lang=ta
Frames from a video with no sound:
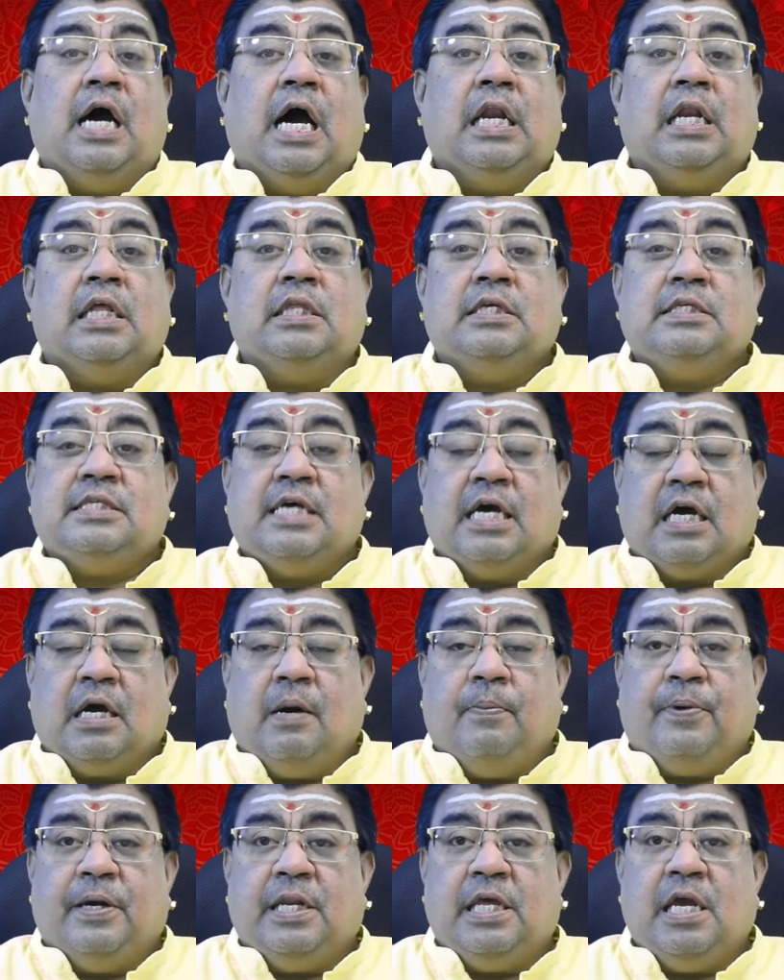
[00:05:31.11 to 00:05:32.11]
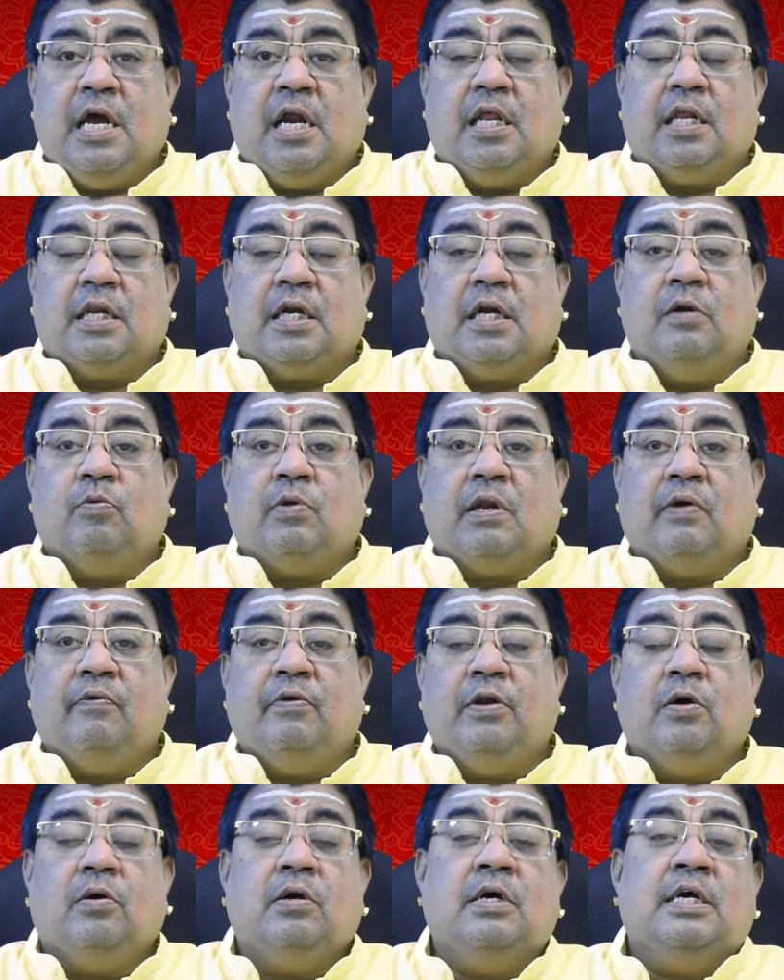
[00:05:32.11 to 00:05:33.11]
அல்லது சக பணியாளர்கள்
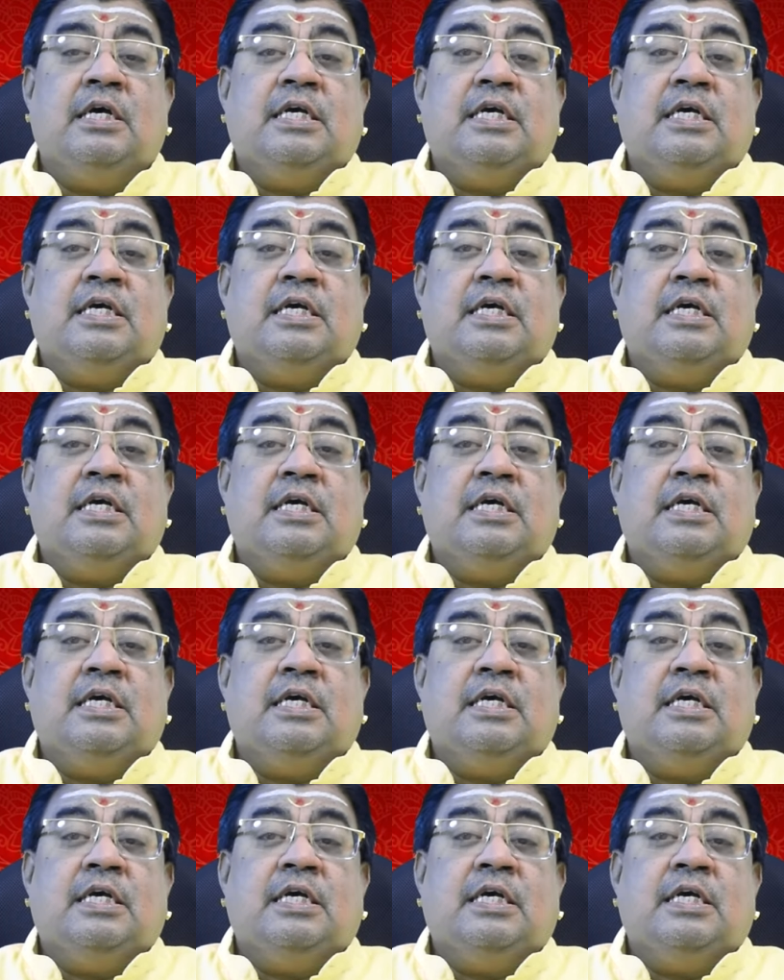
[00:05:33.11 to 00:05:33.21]
உறவிலோ